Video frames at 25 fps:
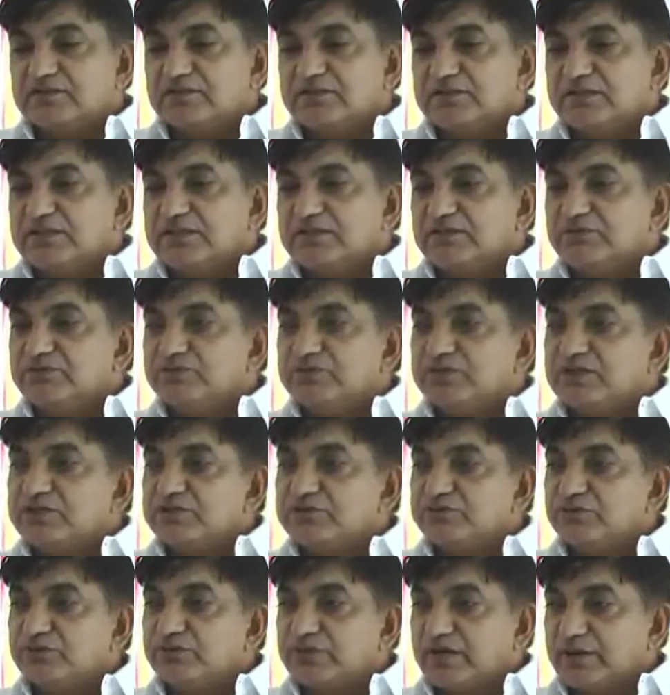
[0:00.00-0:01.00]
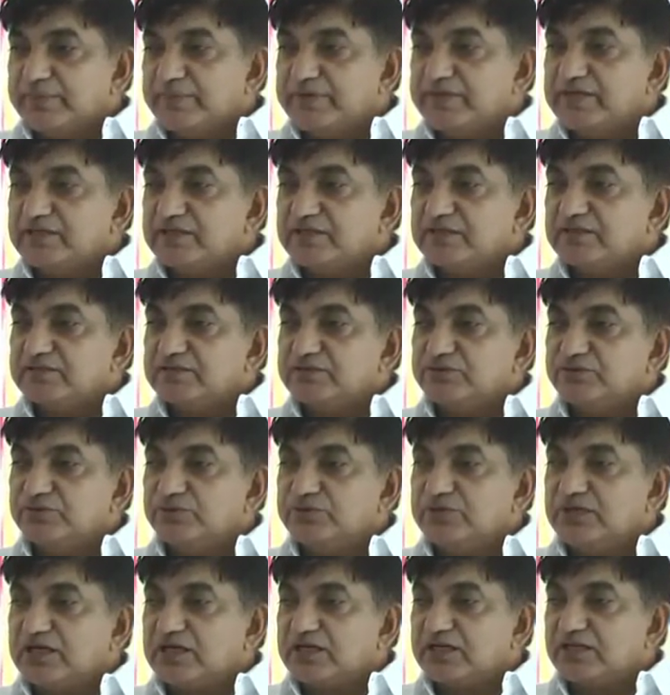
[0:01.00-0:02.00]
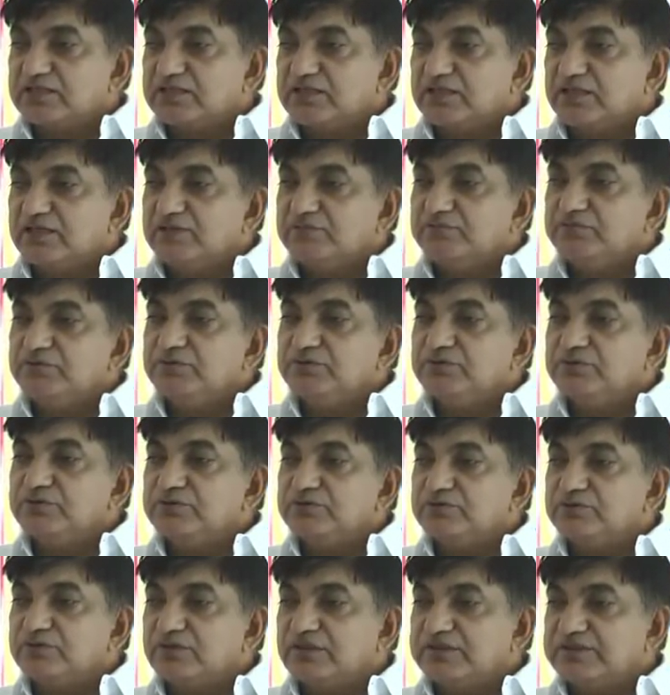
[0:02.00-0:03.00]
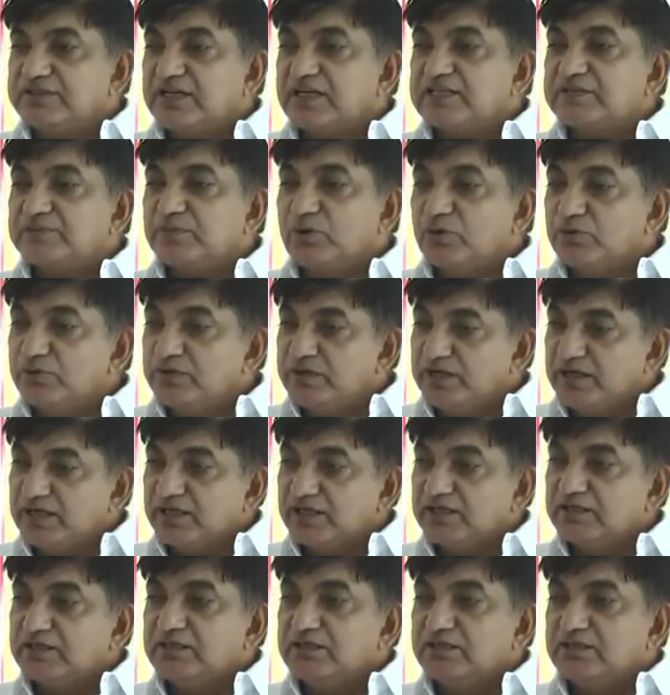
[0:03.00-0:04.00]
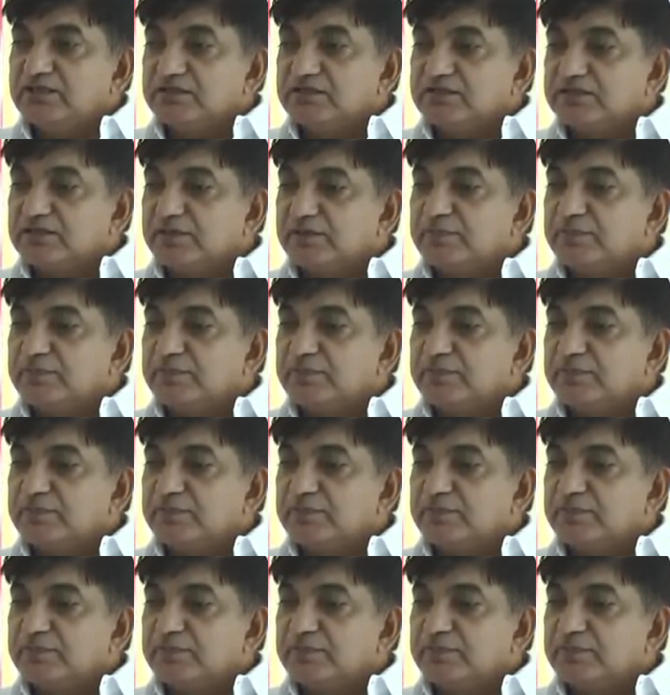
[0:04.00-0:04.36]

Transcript: कि उनका जो ग्रामीण जो इलाका था वो थोड़ा जाट बहुल्य हम्म।